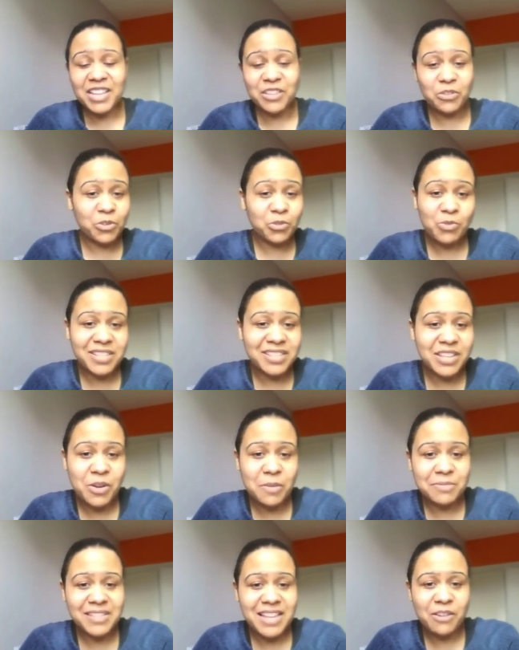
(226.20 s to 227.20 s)
Donc toi, c'est
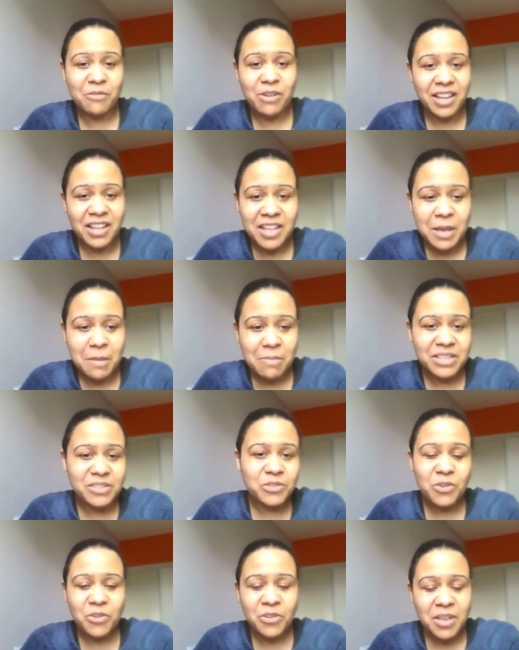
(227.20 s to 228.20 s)
comme ça, quoi. Parce
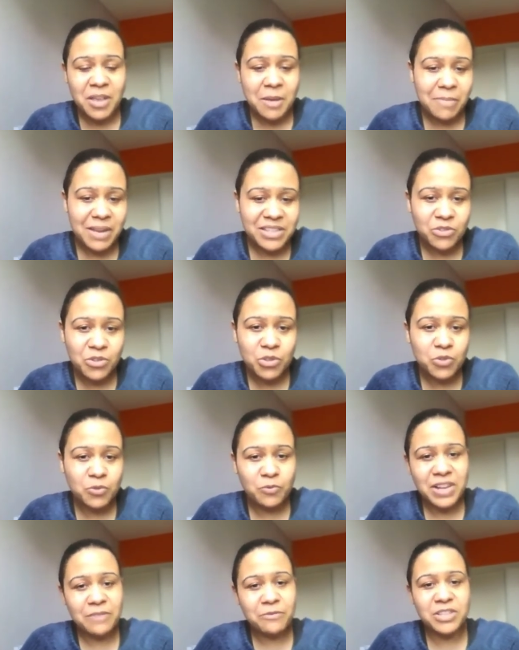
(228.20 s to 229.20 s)
que, parce que tu
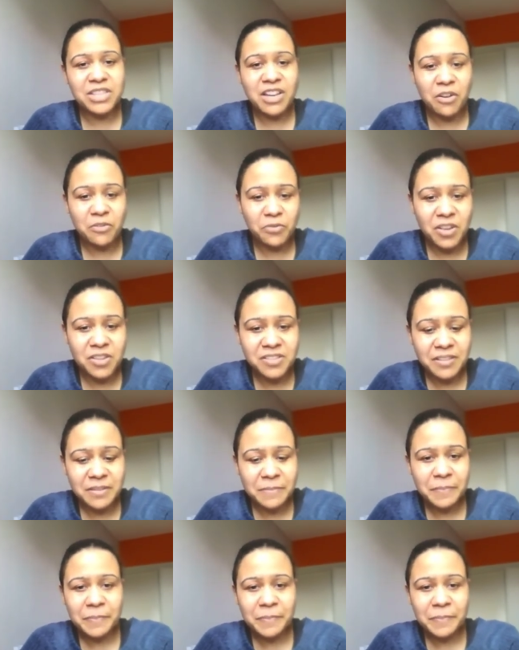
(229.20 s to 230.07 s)
voulais venir en France.